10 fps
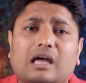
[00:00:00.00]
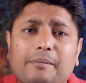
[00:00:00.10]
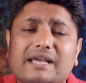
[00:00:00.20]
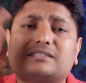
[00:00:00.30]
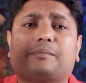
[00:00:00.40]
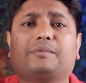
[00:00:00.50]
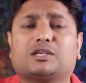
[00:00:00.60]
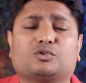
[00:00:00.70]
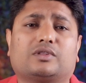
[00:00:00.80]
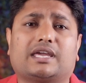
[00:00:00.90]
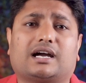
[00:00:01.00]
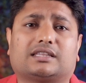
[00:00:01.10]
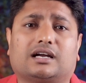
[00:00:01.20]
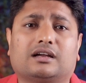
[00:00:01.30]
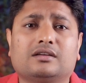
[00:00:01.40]
तब एक सपना सो
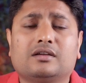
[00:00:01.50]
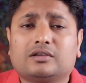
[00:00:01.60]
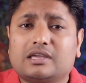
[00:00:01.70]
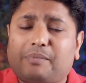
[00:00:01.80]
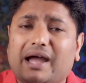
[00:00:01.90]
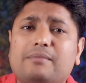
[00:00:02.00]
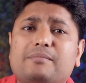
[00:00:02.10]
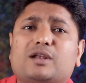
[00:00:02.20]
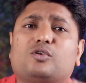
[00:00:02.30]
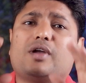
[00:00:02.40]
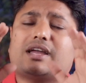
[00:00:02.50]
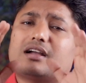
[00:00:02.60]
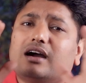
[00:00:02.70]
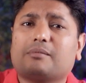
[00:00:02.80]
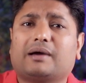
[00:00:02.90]
देखा था कि भाई मेरे को
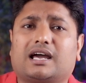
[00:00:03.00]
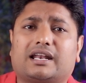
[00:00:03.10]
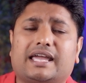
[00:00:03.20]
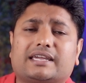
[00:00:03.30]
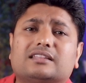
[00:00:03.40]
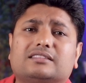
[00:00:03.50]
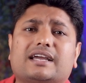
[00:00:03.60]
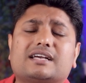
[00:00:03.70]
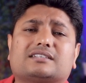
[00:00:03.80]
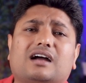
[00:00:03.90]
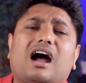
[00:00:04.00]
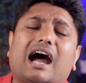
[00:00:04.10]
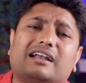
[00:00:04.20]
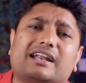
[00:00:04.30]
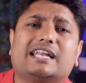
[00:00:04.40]
एक घर बनाना है कितने गज का
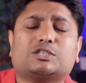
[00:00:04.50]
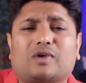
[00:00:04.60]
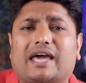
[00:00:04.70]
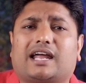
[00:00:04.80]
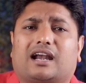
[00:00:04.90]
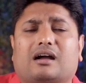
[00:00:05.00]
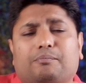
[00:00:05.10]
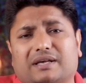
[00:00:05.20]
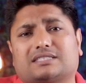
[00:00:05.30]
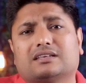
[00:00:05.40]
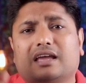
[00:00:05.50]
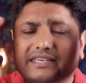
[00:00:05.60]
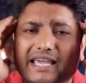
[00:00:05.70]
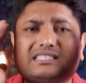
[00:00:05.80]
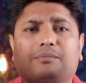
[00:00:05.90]
हंड्रेड स्क्वायर यार्ड का बस
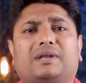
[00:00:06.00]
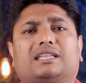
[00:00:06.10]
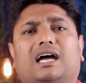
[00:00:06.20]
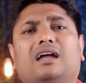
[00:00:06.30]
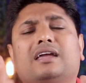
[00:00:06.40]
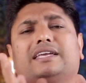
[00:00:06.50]
यही सपना था